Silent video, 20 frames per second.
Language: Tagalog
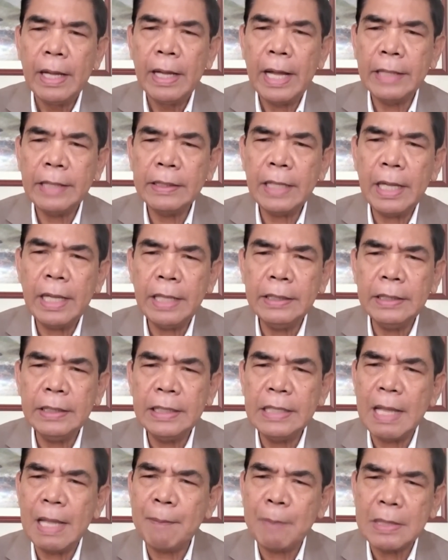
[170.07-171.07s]
at uh, hindi
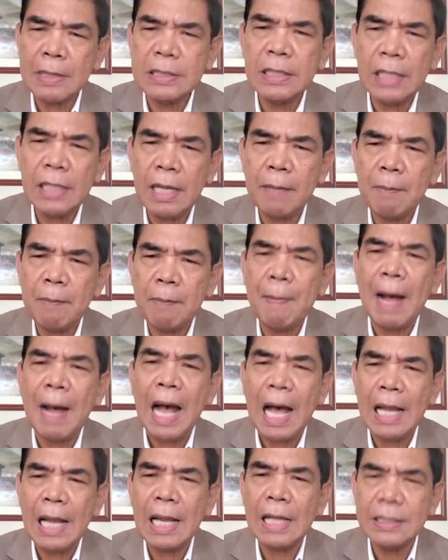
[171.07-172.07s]
dapat sila
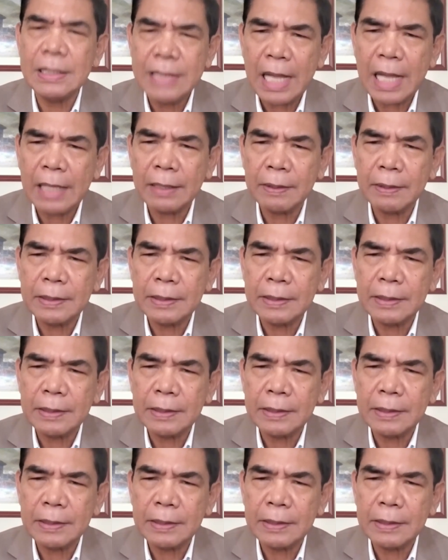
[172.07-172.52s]
mabahala dyan.